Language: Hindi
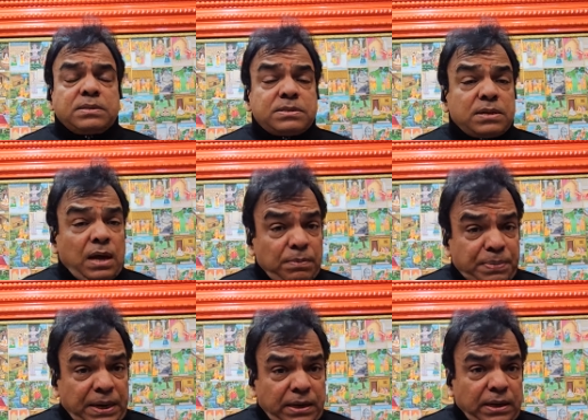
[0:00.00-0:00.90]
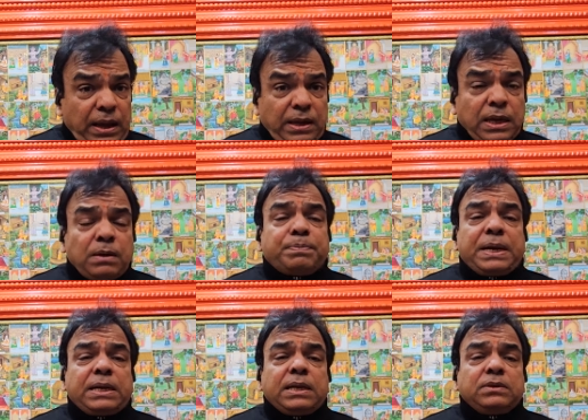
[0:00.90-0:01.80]
सारी पेंटिंग एक एक
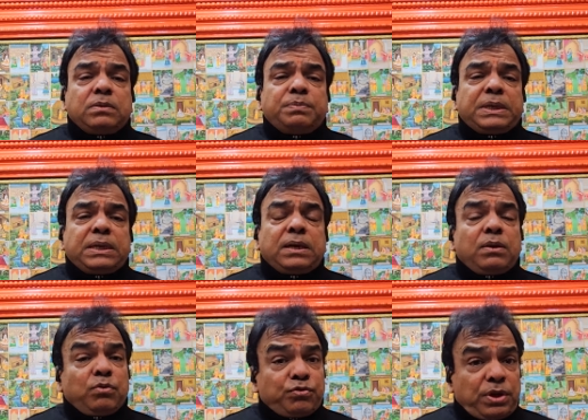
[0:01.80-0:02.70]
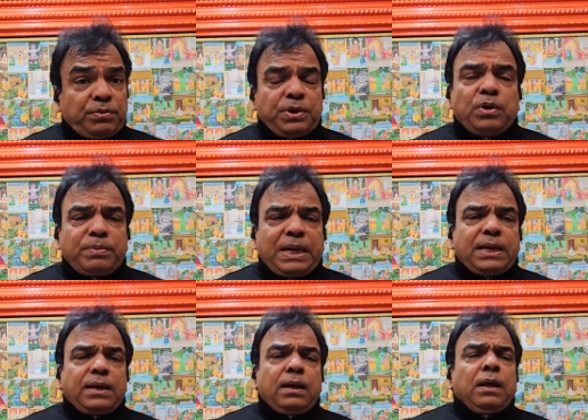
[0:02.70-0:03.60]
पेंटिंग जब बनी है उसके वीडियो
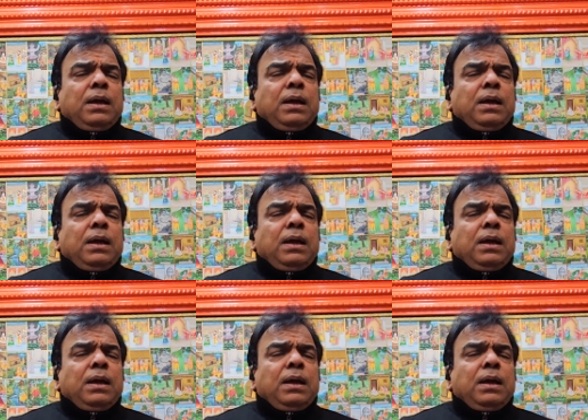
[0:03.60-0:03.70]
मिलेंगे